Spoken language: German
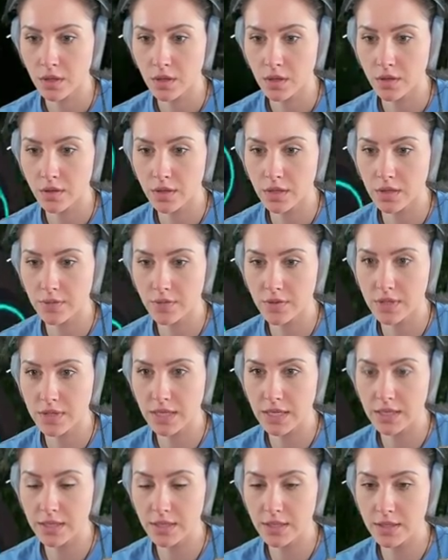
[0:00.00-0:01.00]
Okay, wir
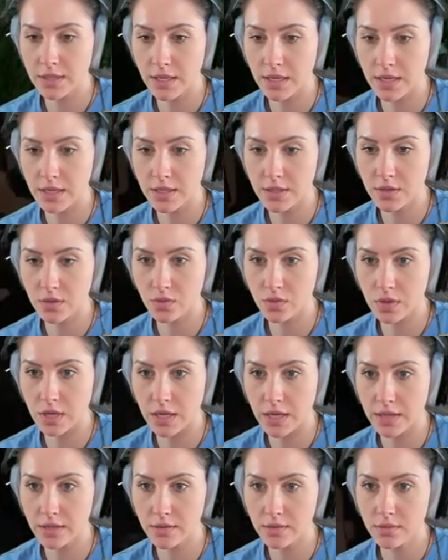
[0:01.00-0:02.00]
scannen jetzt hier alles in Ruhe
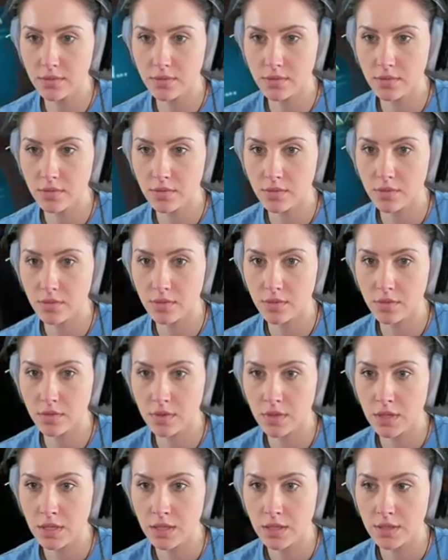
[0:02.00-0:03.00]
ein.
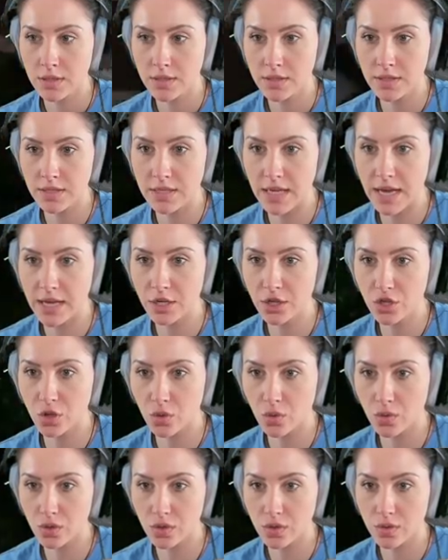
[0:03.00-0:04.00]
Die sind alle
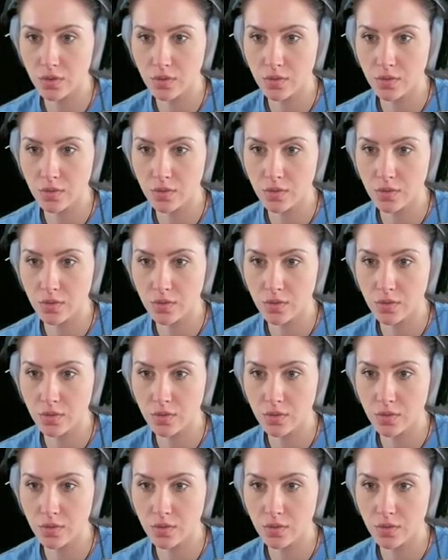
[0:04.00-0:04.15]
tot.